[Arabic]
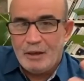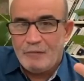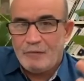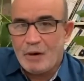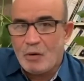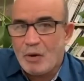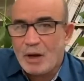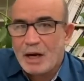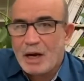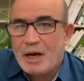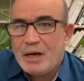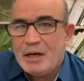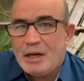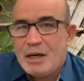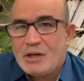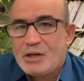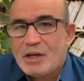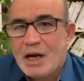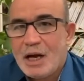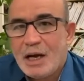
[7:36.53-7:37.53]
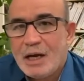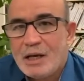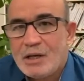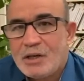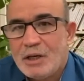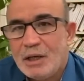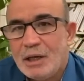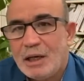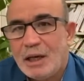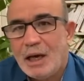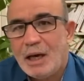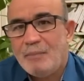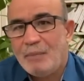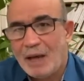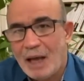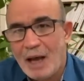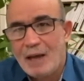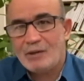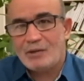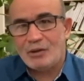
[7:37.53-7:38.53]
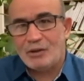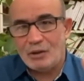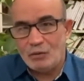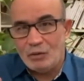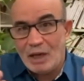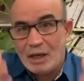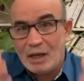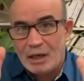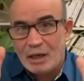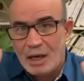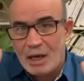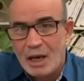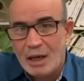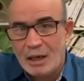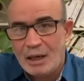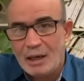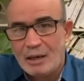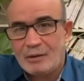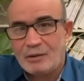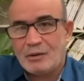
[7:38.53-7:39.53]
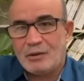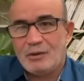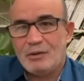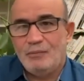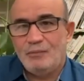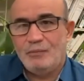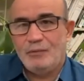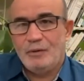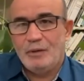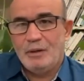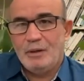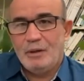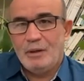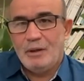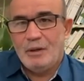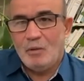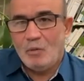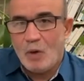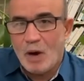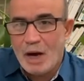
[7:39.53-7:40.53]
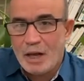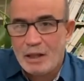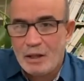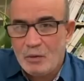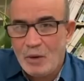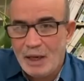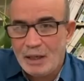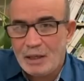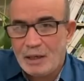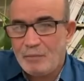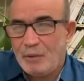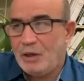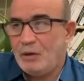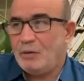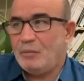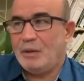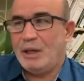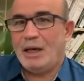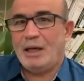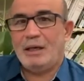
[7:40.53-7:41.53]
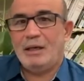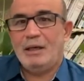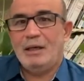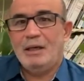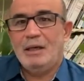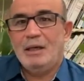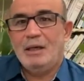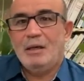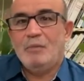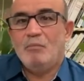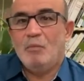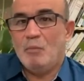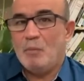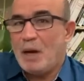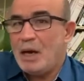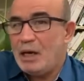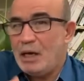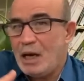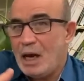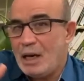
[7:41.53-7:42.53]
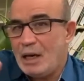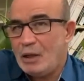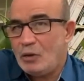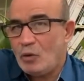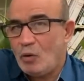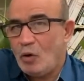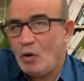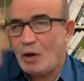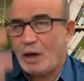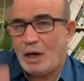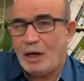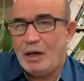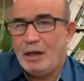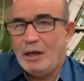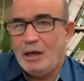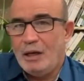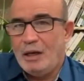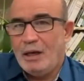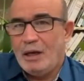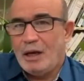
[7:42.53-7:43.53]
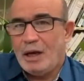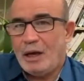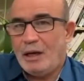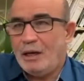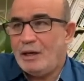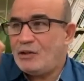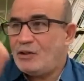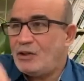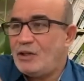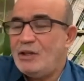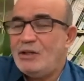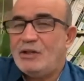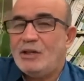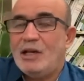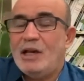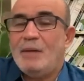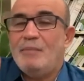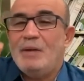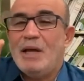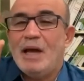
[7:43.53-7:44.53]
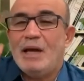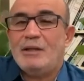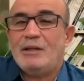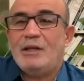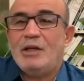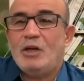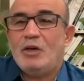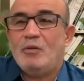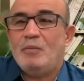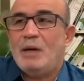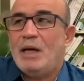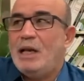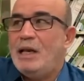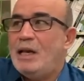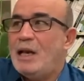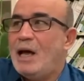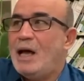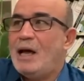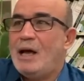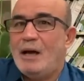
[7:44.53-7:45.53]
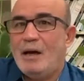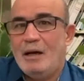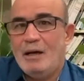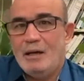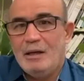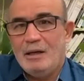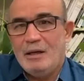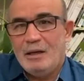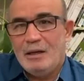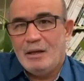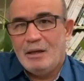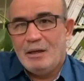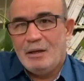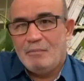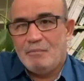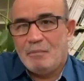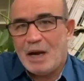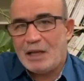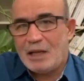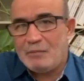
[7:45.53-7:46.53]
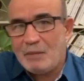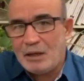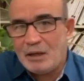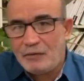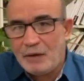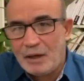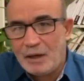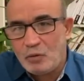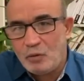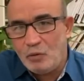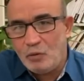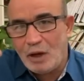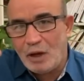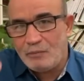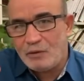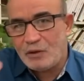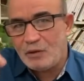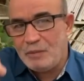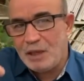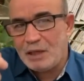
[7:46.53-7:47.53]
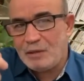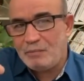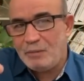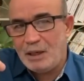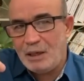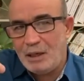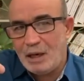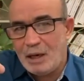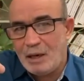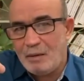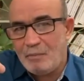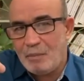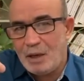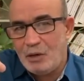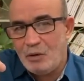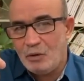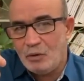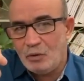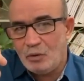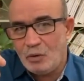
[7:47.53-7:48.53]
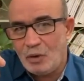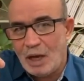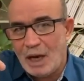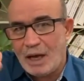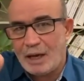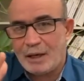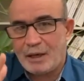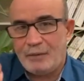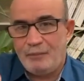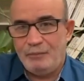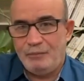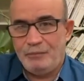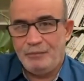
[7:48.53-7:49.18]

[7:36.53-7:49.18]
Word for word: فوره النجاح يا شنقريح بالعكس هناك اهانات وهذه واحده منهم يعني من بين اهانات اخرى ان السيسي لم ياتيكم الا بعد ما دفعتوا له 500 مليون دولار